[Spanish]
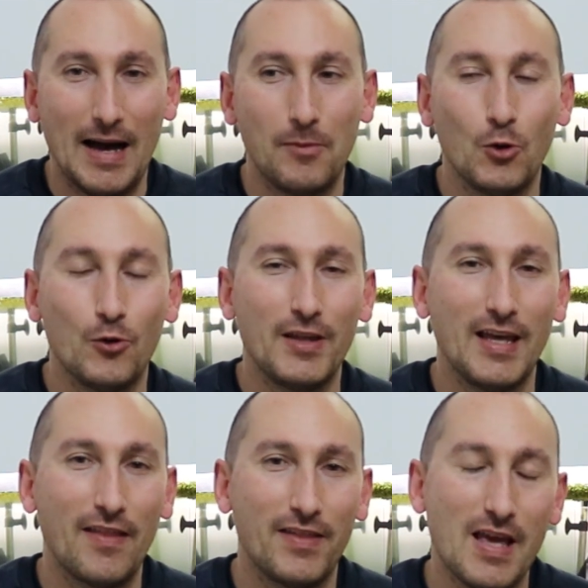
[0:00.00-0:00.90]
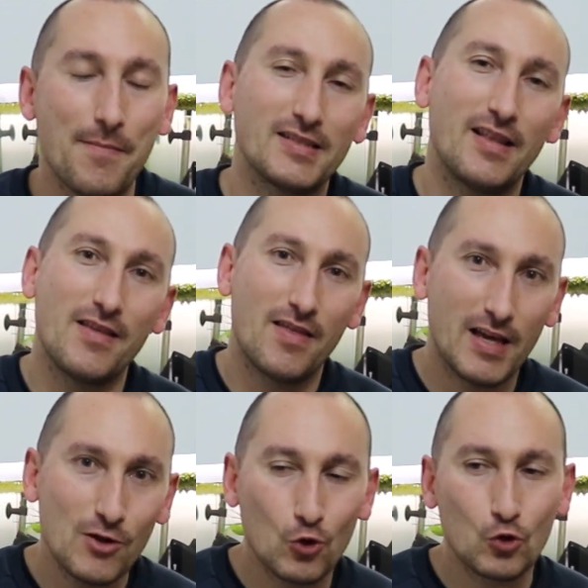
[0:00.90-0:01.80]
hablo de hace ya más de 10
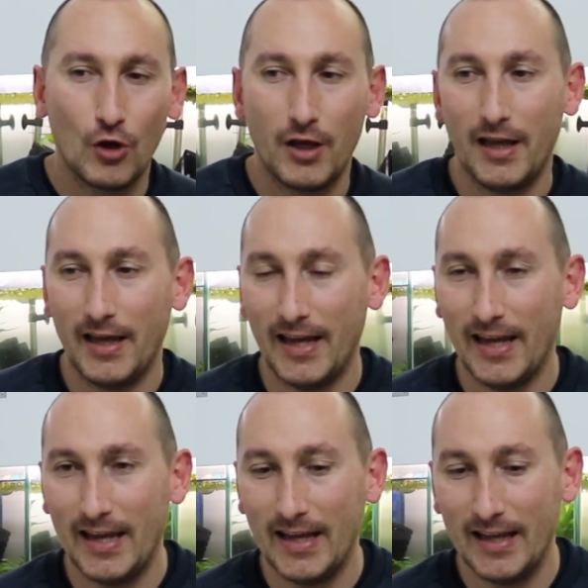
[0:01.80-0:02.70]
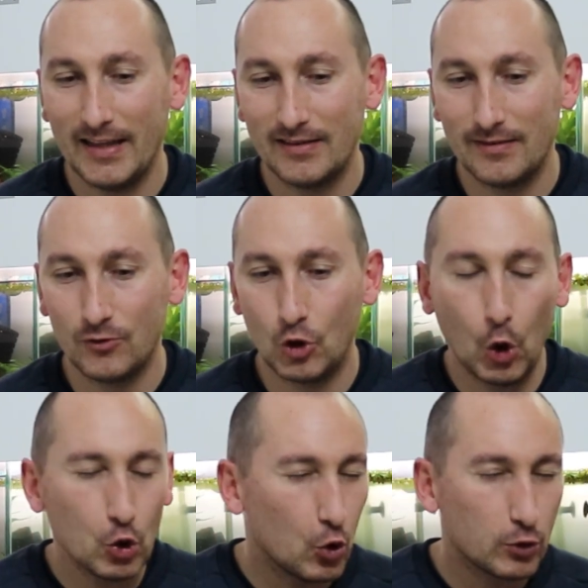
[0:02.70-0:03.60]
años, eh,
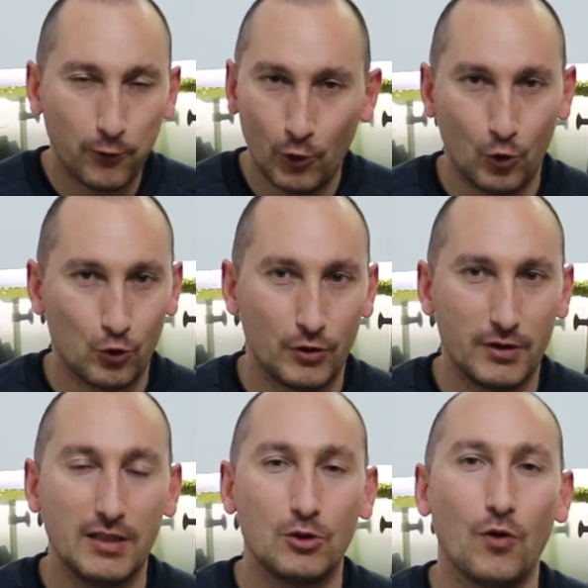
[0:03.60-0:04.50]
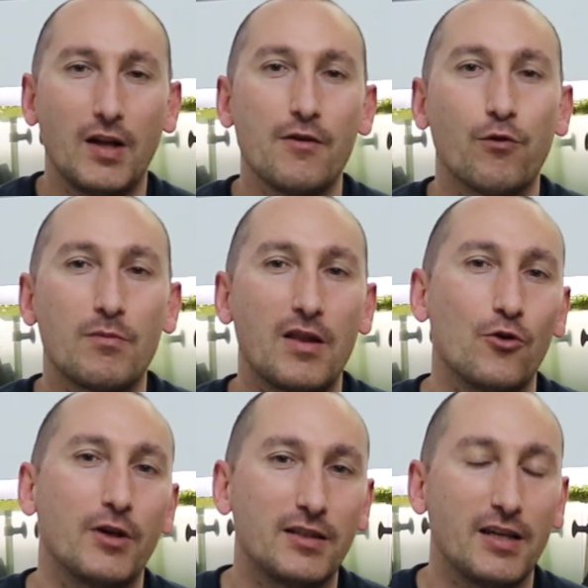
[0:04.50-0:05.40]
todos los foros y toda la
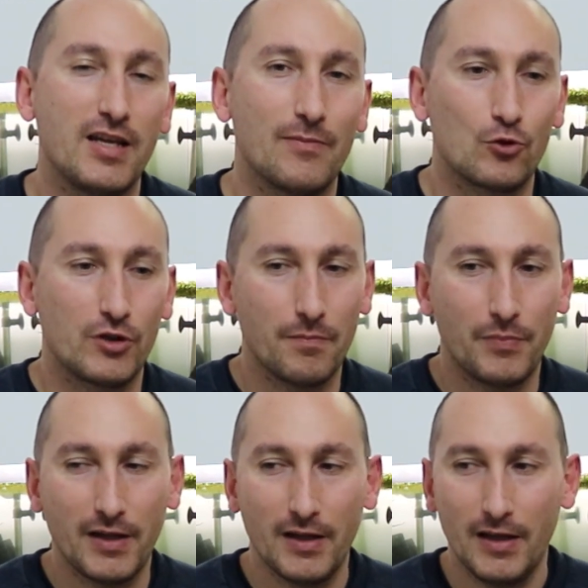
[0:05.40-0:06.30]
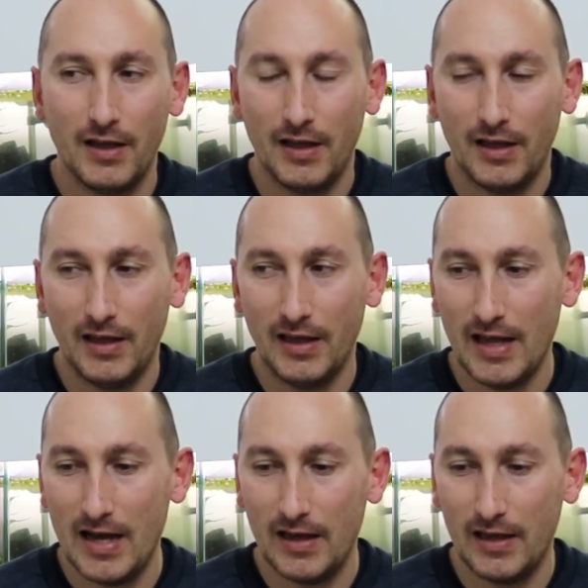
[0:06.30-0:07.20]
información que teníamos siempre
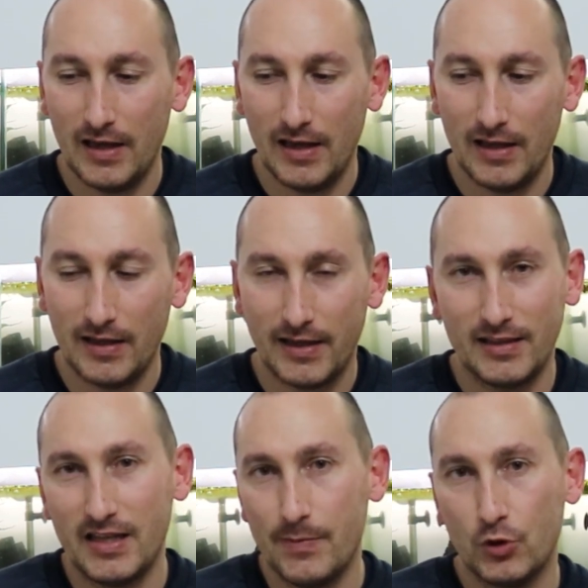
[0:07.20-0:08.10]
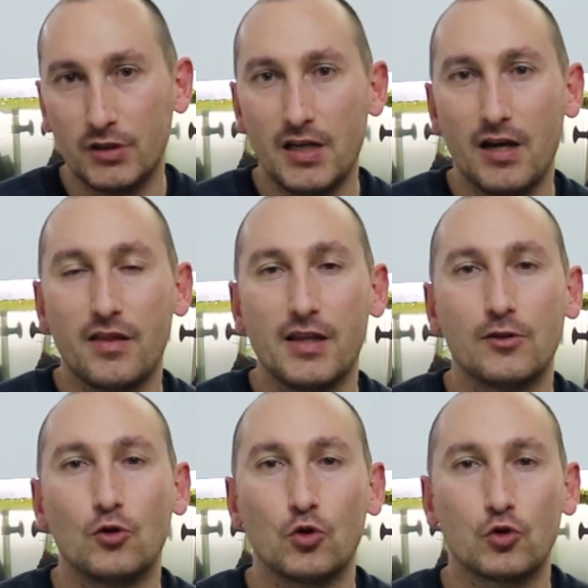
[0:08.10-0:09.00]
era eh, que teníamos que tener
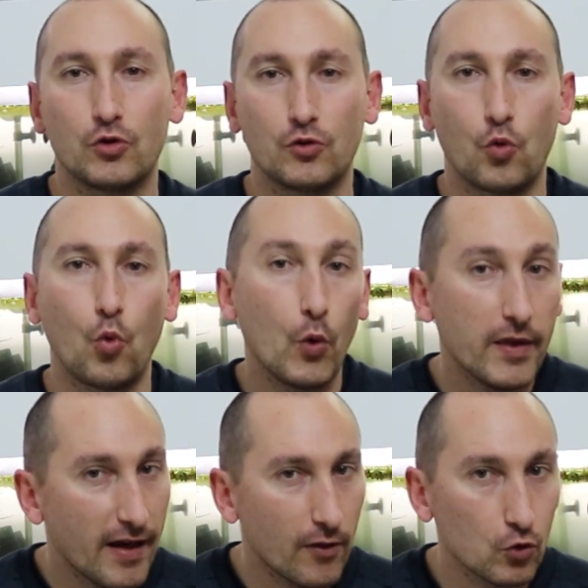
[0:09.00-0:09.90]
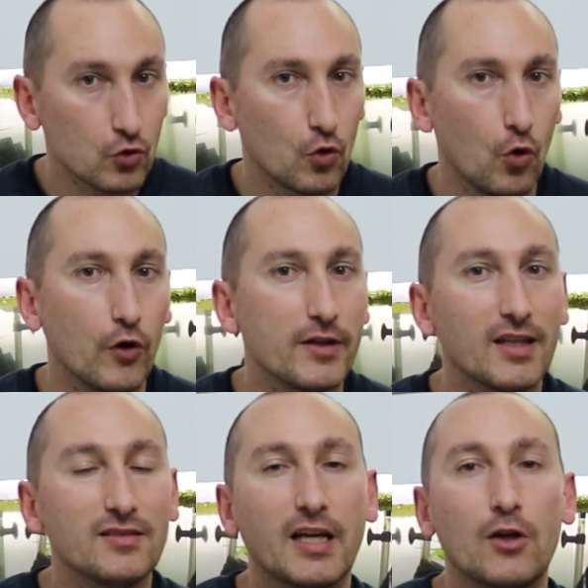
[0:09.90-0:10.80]
ciertos cuidados o
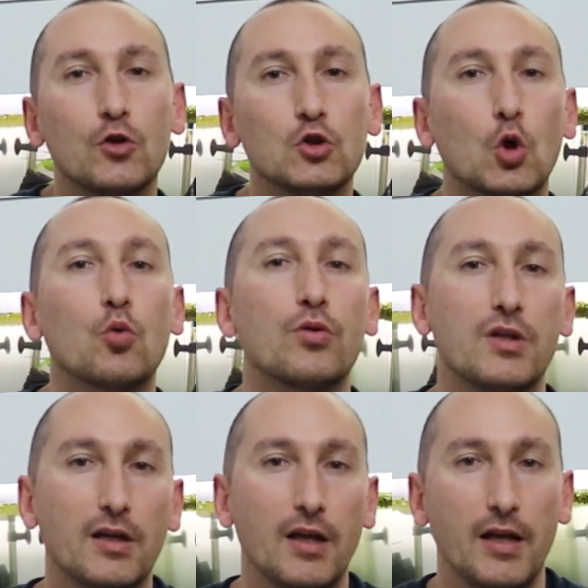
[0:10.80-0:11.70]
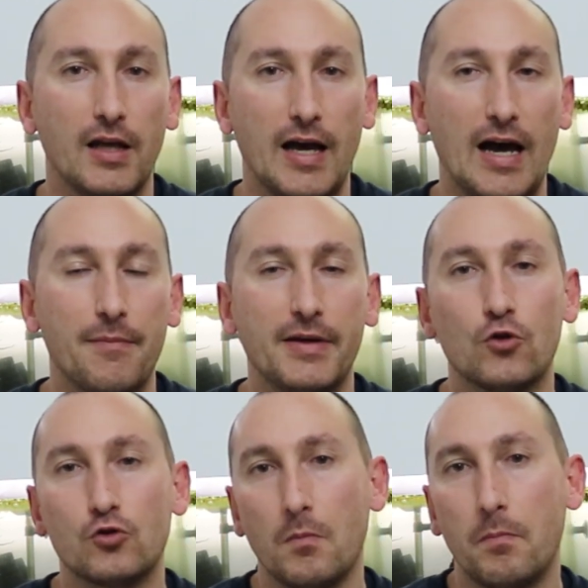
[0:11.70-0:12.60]
intentar no introducir al
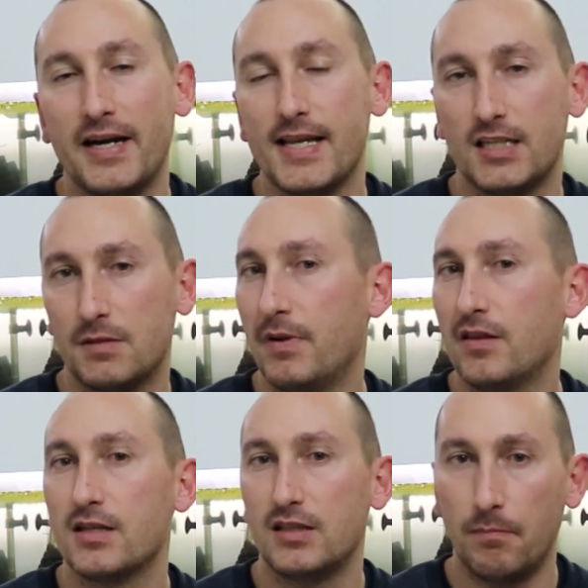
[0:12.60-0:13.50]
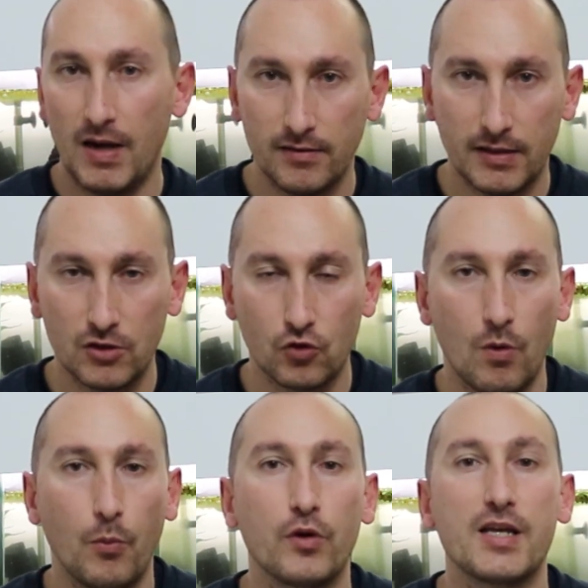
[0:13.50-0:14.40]
menos varias especies de plantas,
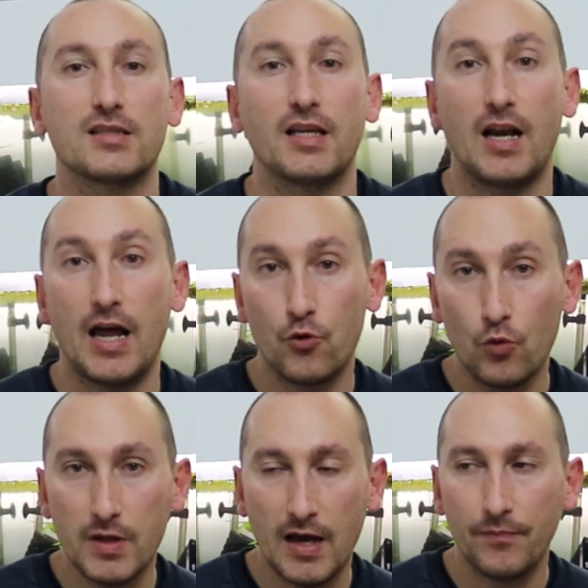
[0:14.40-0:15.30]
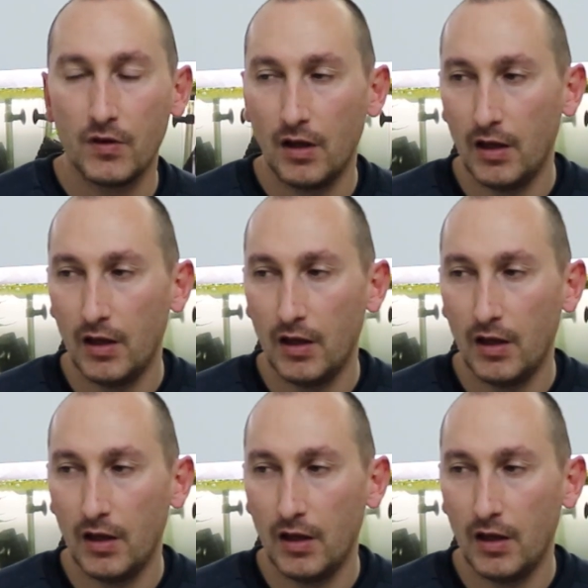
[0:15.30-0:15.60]
como podía ser la nubia,